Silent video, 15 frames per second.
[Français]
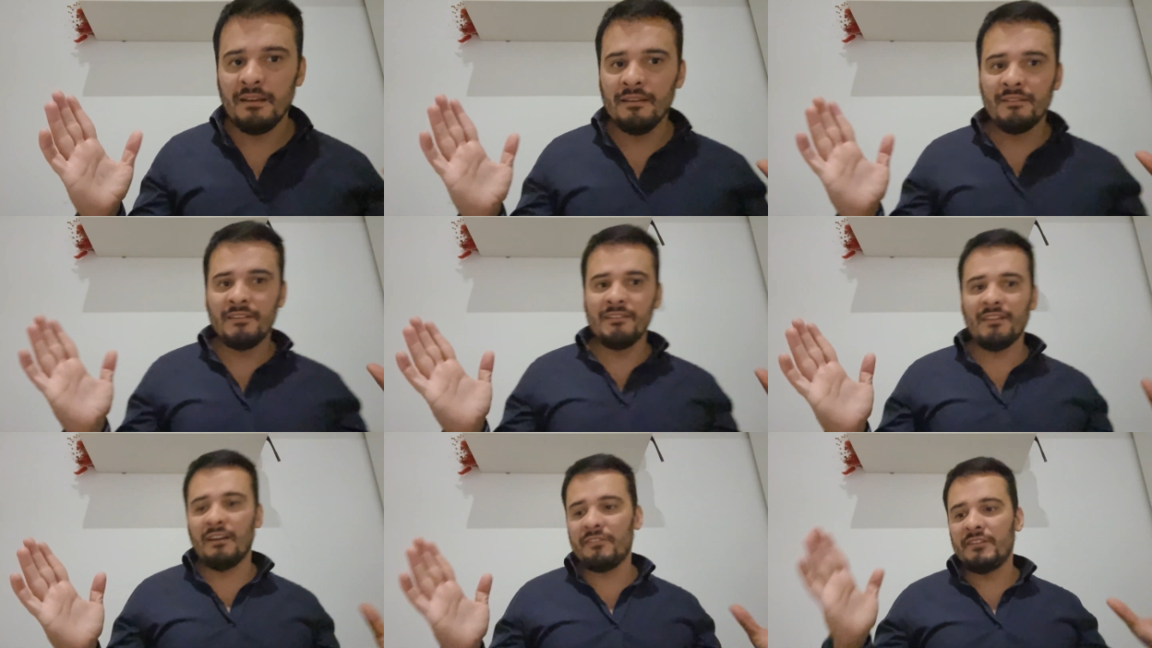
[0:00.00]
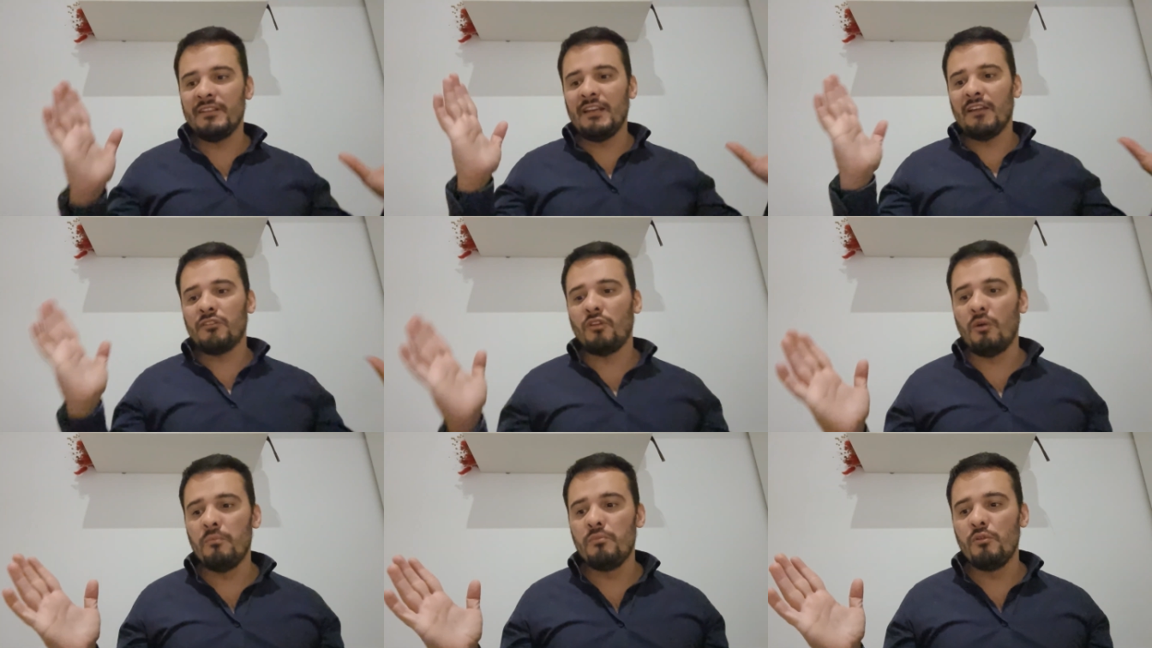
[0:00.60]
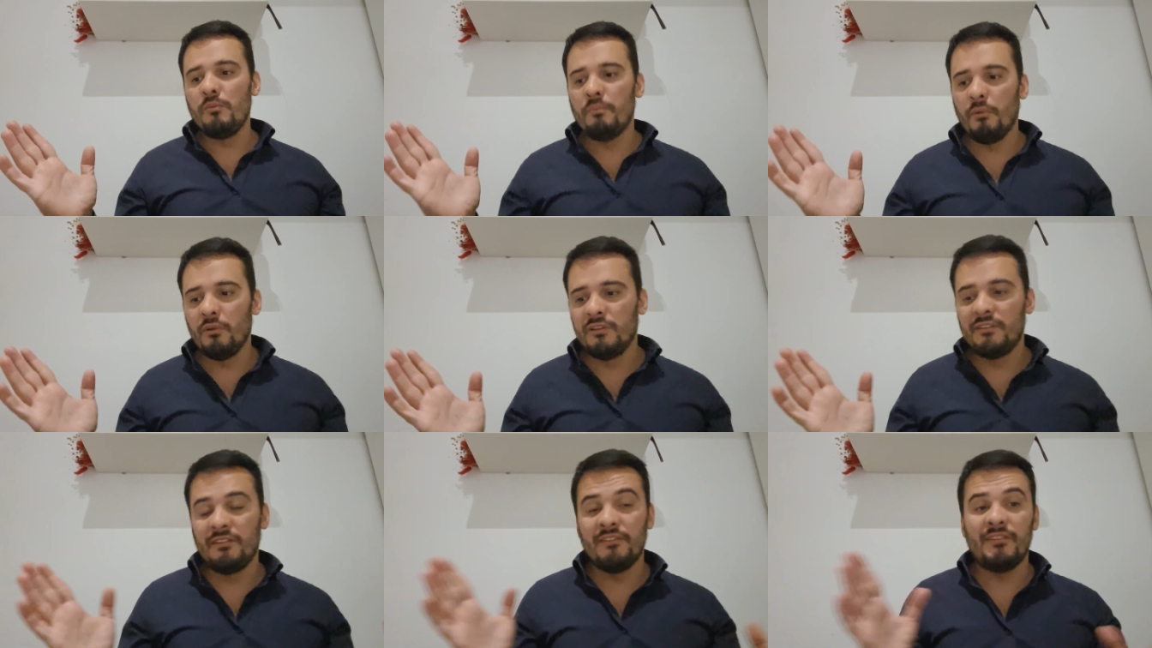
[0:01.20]
c'est ça, c'est de la tambouille
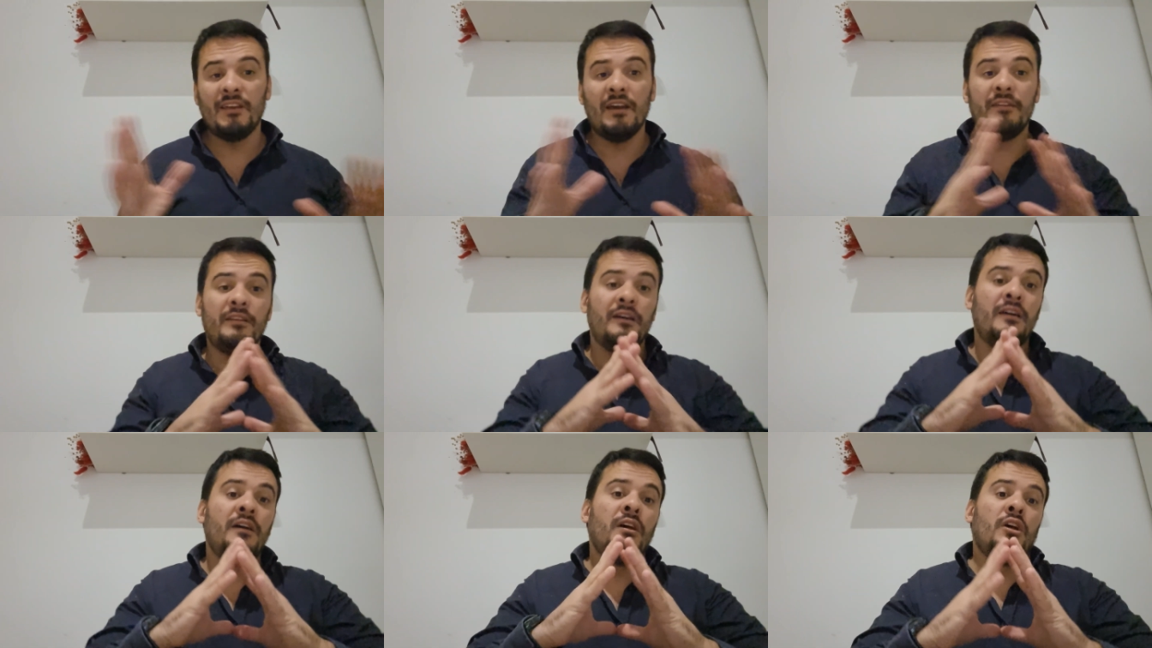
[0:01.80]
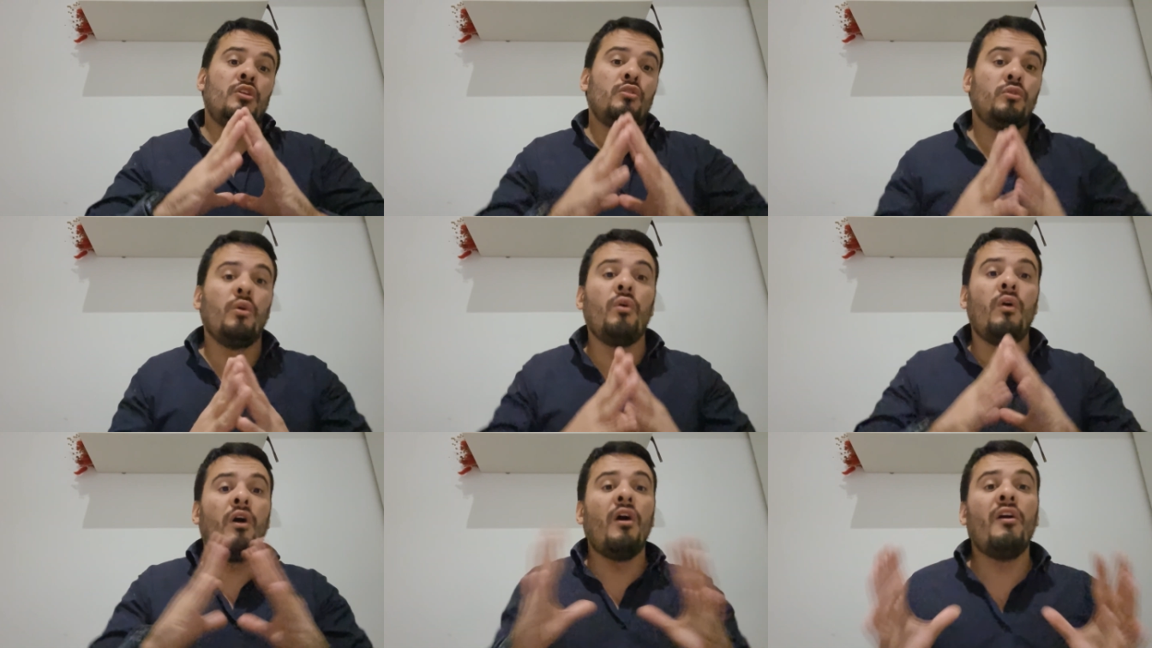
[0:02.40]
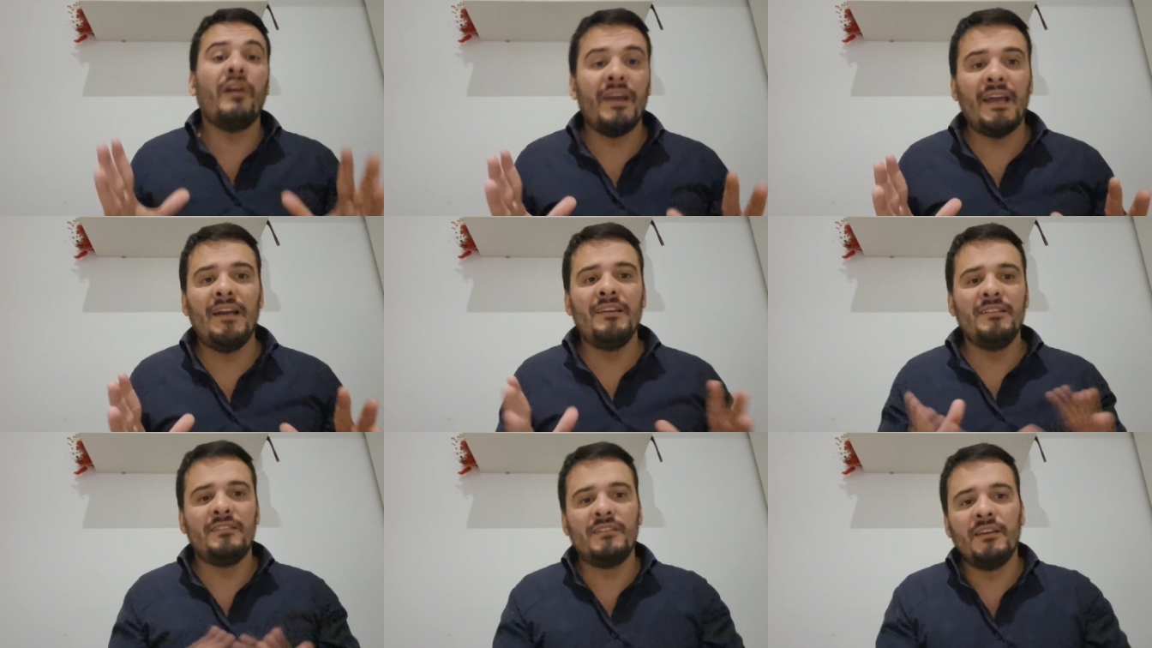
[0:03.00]
politicienne dont en
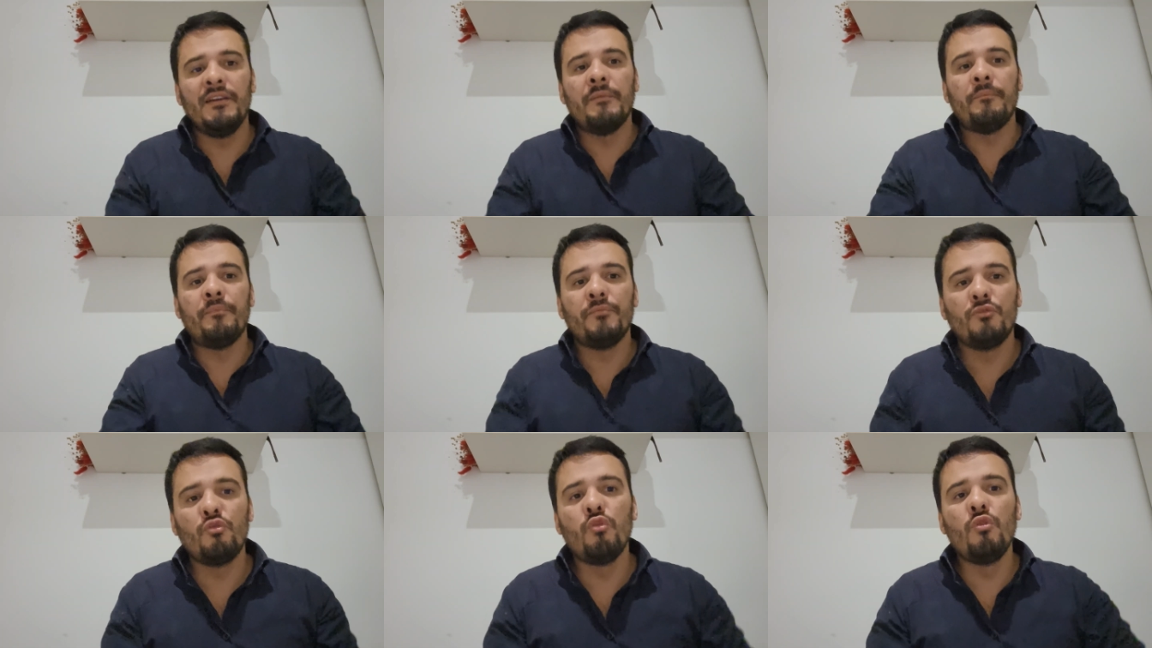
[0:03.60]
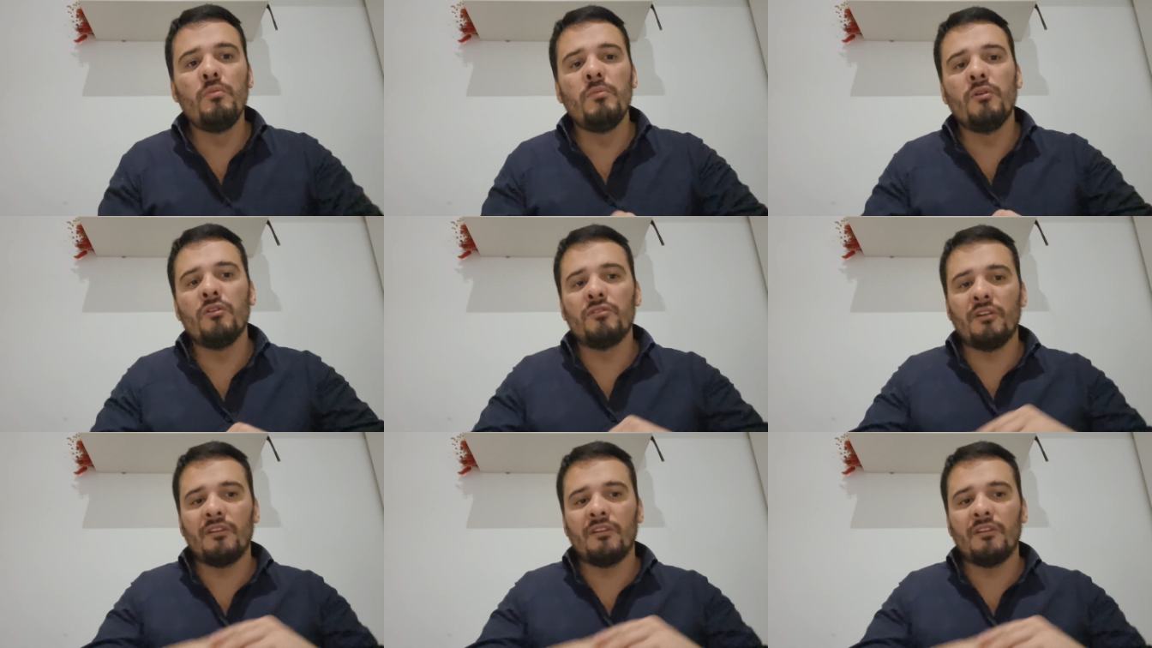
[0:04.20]
réalité tout le monde